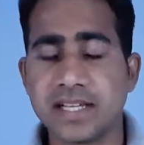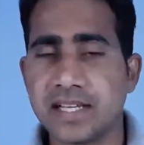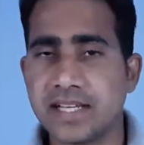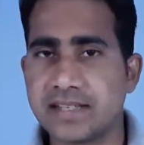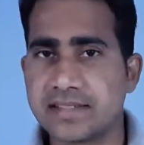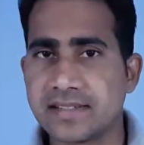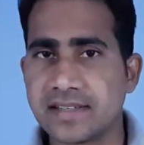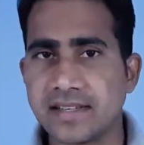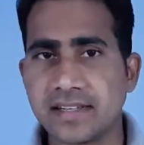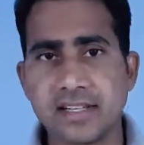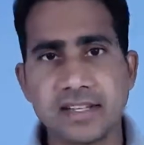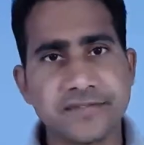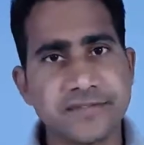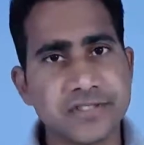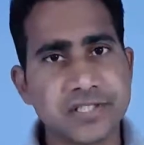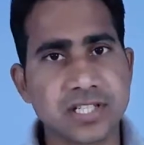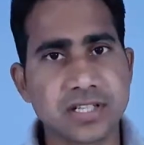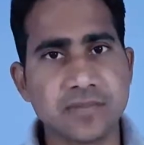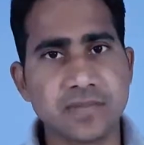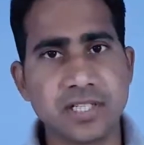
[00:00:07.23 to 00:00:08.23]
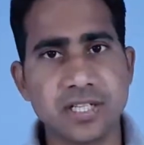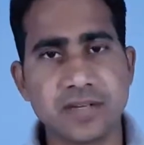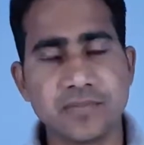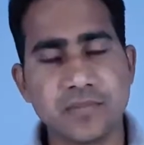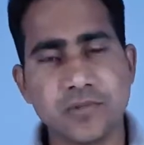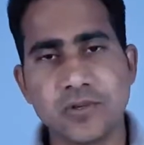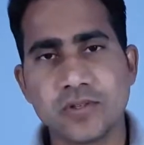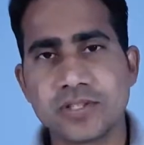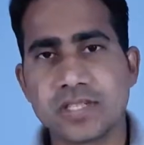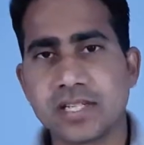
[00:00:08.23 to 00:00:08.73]
इसे हिडन फीचर भी हम
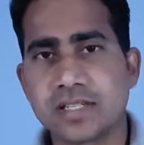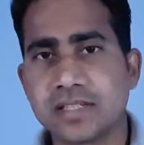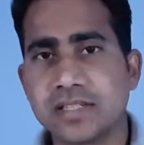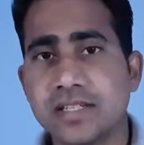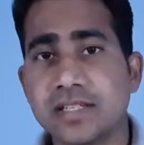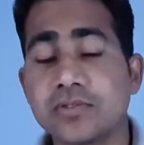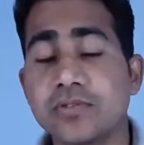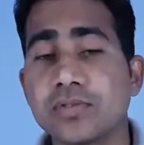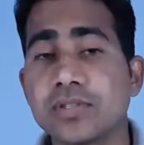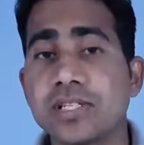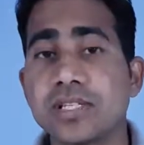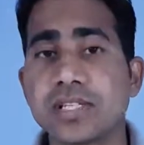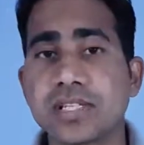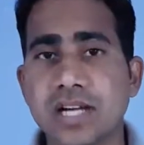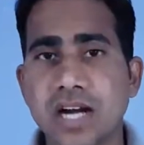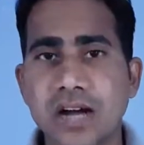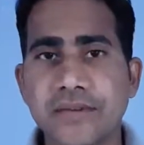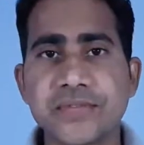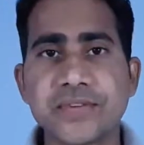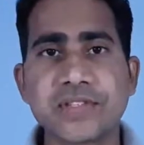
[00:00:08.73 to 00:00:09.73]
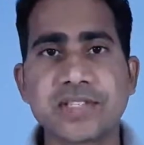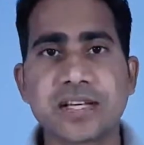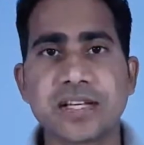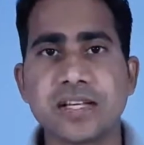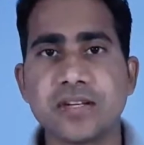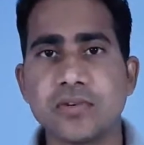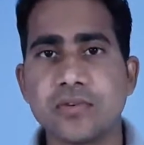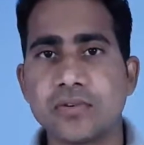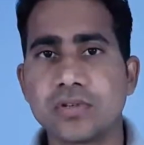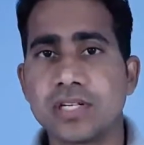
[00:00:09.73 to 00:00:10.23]
बोल सकते हैं क्योंकि काफ़ी सारे
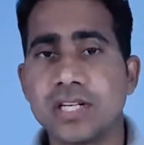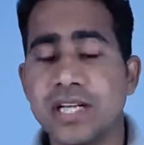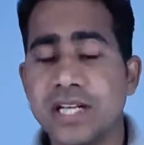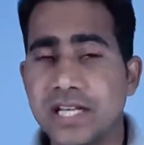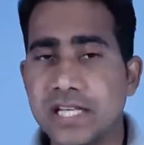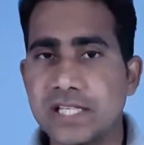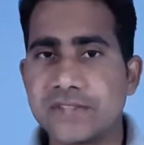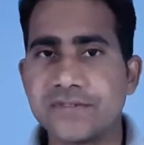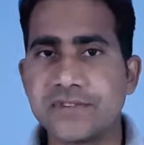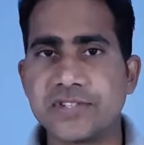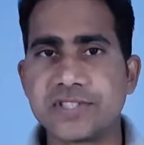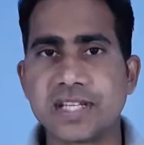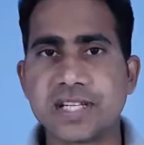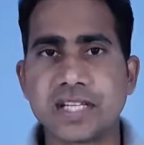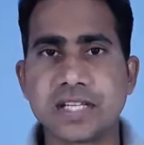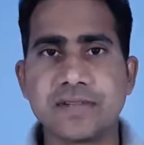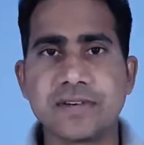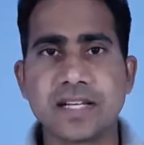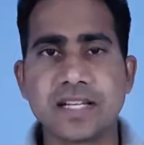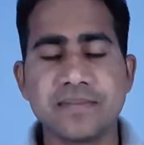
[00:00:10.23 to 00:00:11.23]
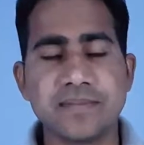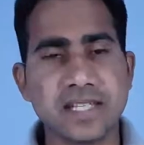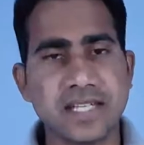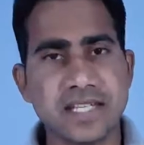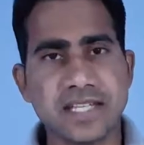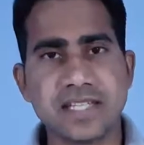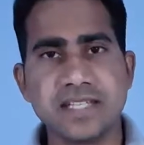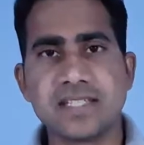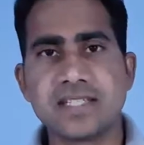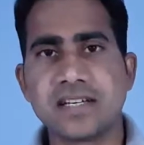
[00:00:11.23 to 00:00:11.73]
लोग इस फीचर के बारे में
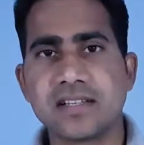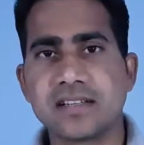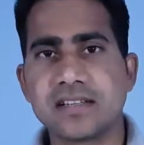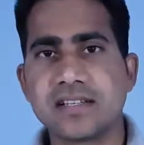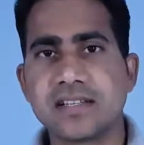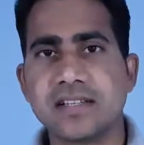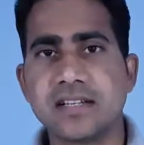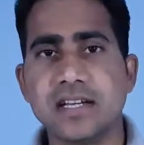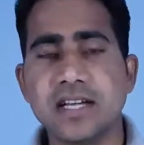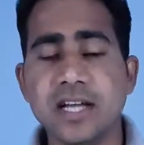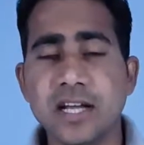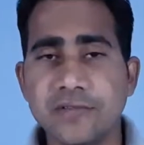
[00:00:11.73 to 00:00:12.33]
नहीं जानते हैं